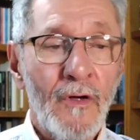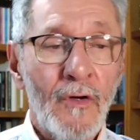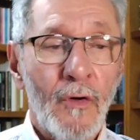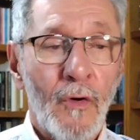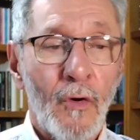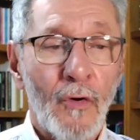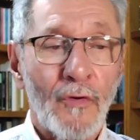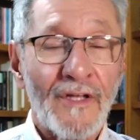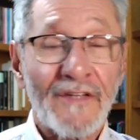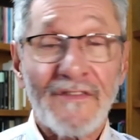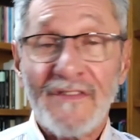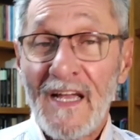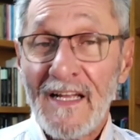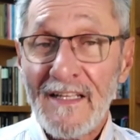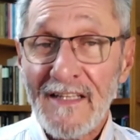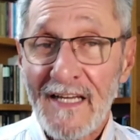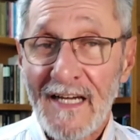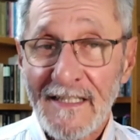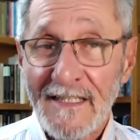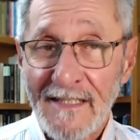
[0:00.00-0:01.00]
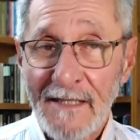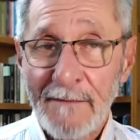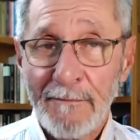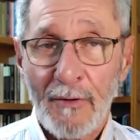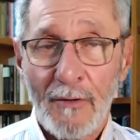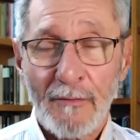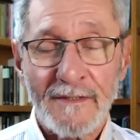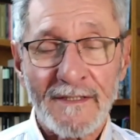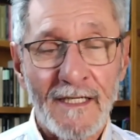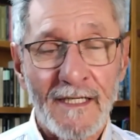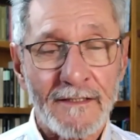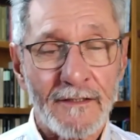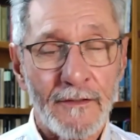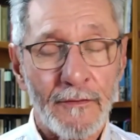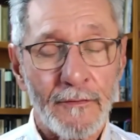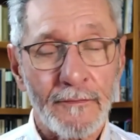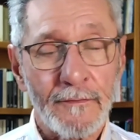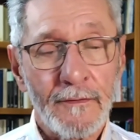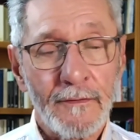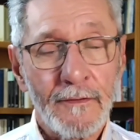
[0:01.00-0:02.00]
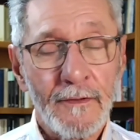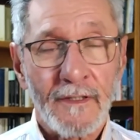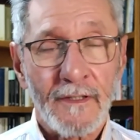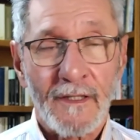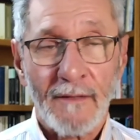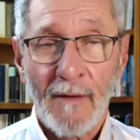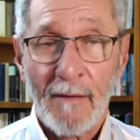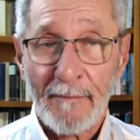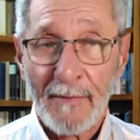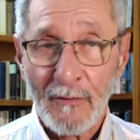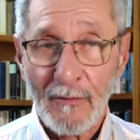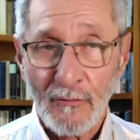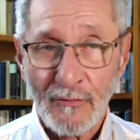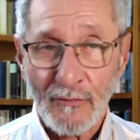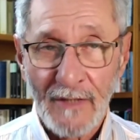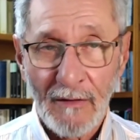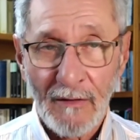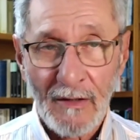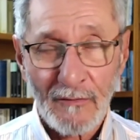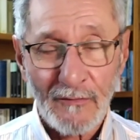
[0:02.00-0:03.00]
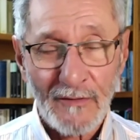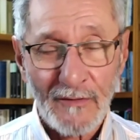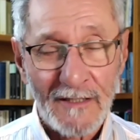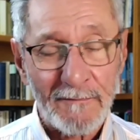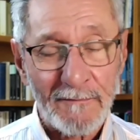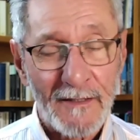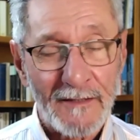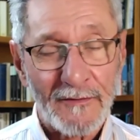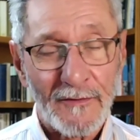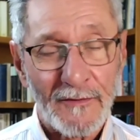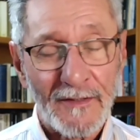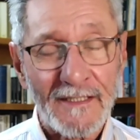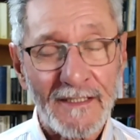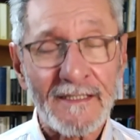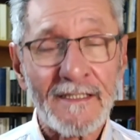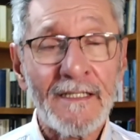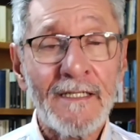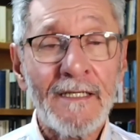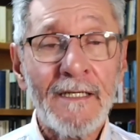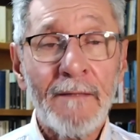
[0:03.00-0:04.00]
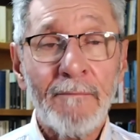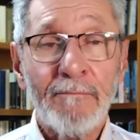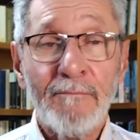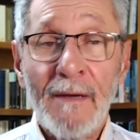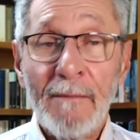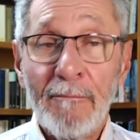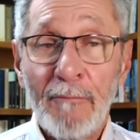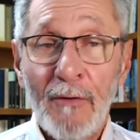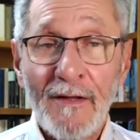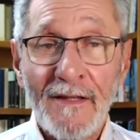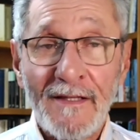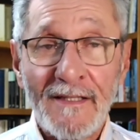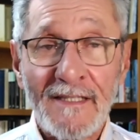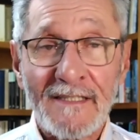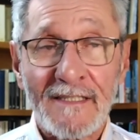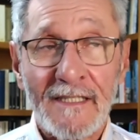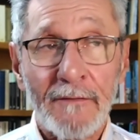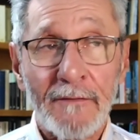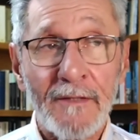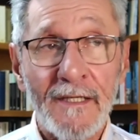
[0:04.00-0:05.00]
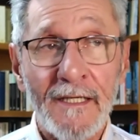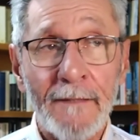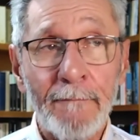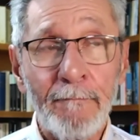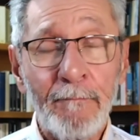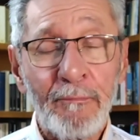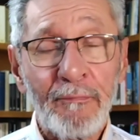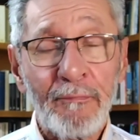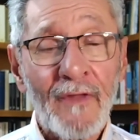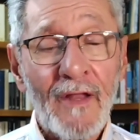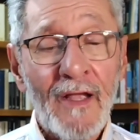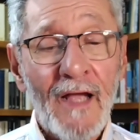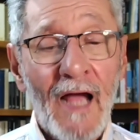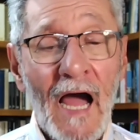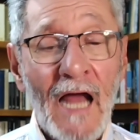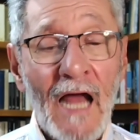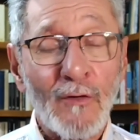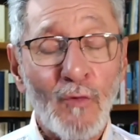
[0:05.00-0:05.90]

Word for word: o de técnicas de improvisación que me han preguntado algunas personas, me pueden escribir al